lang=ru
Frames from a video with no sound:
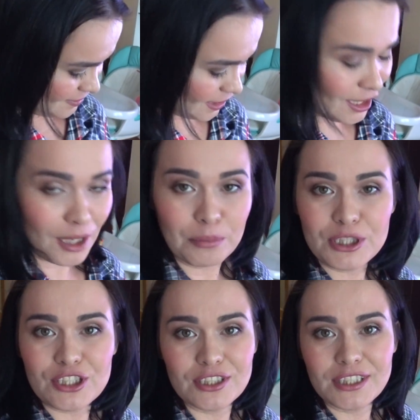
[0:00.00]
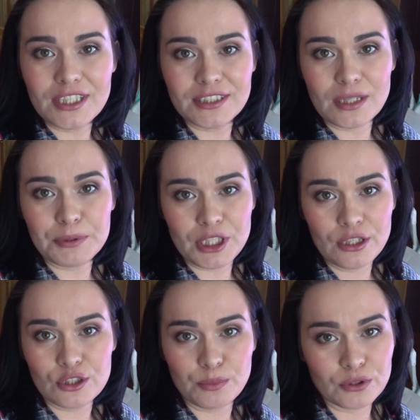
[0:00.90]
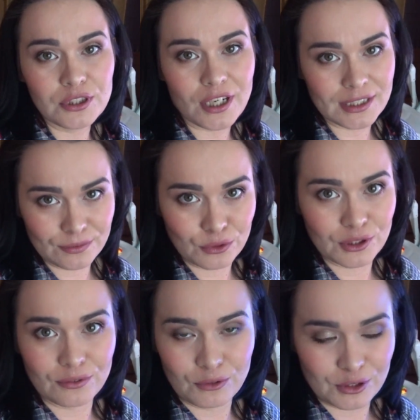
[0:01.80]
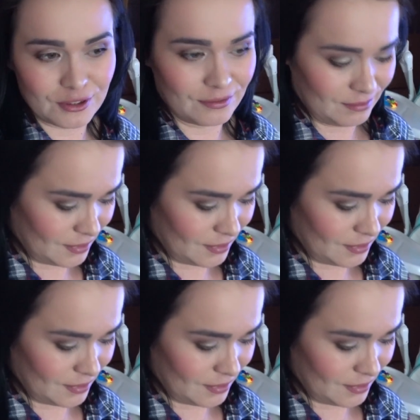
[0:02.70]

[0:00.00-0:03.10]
Как обычно дети общаются после развода, вот.